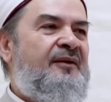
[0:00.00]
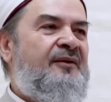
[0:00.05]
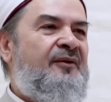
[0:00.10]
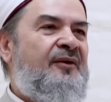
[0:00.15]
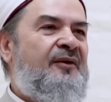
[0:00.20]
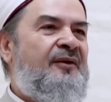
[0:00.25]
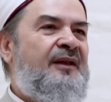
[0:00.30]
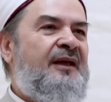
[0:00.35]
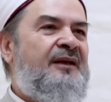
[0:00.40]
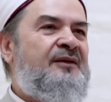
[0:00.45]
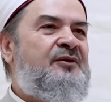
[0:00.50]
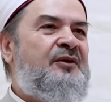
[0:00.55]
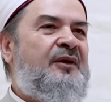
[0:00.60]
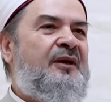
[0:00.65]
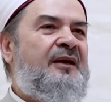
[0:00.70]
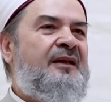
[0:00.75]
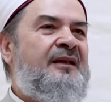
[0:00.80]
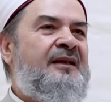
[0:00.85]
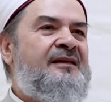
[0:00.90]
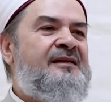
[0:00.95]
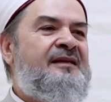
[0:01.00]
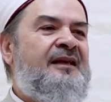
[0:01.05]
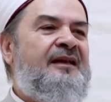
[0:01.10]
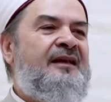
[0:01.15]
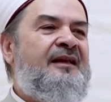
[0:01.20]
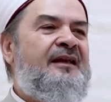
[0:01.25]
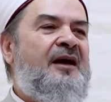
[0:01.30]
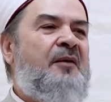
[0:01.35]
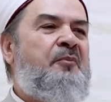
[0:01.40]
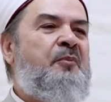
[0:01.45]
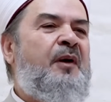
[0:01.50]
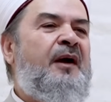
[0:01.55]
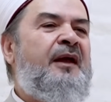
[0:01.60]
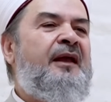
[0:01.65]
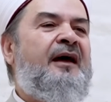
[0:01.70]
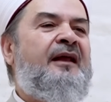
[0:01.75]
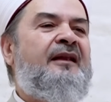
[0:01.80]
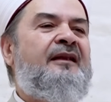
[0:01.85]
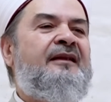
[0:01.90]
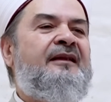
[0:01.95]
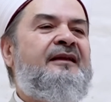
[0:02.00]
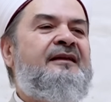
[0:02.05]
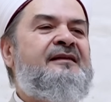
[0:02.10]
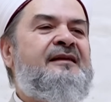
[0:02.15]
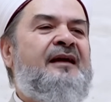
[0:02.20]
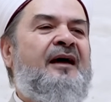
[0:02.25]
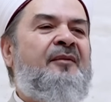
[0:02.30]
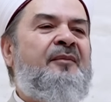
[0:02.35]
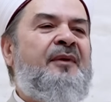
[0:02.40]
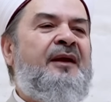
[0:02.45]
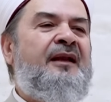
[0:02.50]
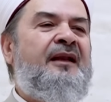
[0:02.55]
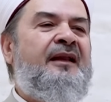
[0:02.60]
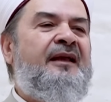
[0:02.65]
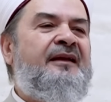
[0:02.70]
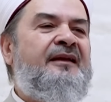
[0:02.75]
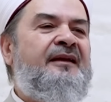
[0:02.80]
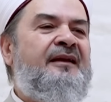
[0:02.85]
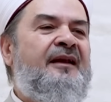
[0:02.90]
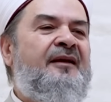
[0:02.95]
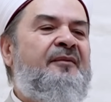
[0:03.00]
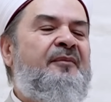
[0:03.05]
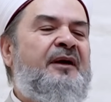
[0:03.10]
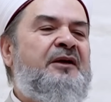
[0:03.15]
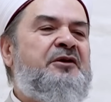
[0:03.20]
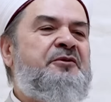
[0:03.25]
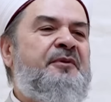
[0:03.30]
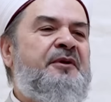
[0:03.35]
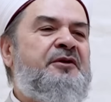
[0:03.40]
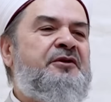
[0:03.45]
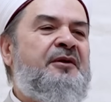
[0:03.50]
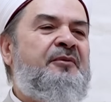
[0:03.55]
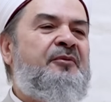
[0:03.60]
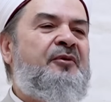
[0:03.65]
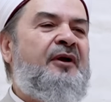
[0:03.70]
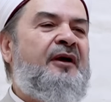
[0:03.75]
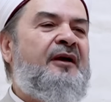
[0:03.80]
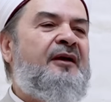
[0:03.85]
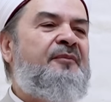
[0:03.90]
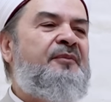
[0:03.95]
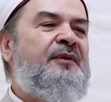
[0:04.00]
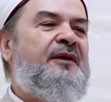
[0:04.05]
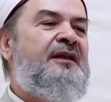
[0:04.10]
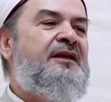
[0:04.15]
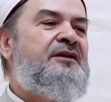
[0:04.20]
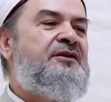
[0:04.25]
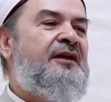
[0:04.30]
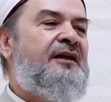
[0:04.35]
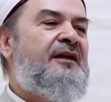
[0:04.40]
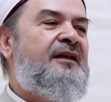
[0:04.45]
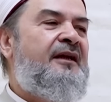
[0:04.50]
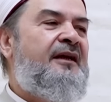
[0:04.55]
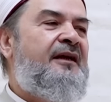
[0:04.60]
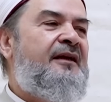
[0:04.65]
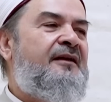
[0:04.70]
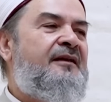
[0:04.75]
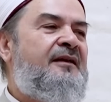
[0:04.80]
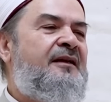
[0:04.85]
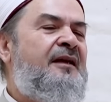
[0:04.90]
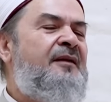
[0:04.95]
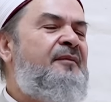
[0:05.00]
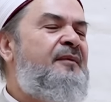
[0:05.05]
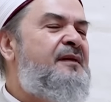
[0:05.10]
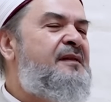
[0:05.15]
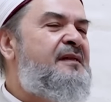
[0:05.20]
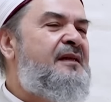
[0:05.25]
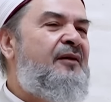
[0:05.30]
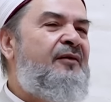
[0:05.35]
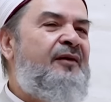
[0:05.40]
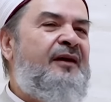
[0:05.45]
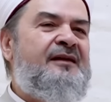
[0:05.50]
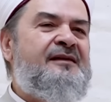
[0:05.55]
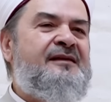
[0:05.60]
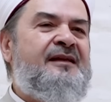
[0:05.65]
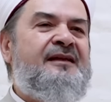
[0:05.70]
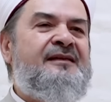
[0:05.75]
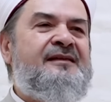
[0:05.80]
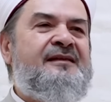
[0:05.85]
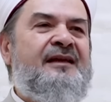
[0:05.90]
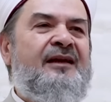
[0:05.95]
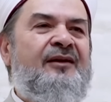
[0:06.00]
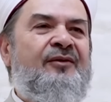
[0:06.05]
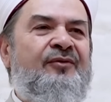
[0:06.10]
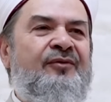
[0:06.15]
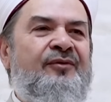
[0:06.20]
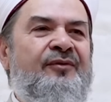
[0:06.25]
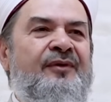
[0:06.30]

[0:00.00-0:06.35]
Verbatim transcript: ondan sonra da seni yapayalnız amellerinle baş başa bırakıp gidecekler. Kimi seversen sev.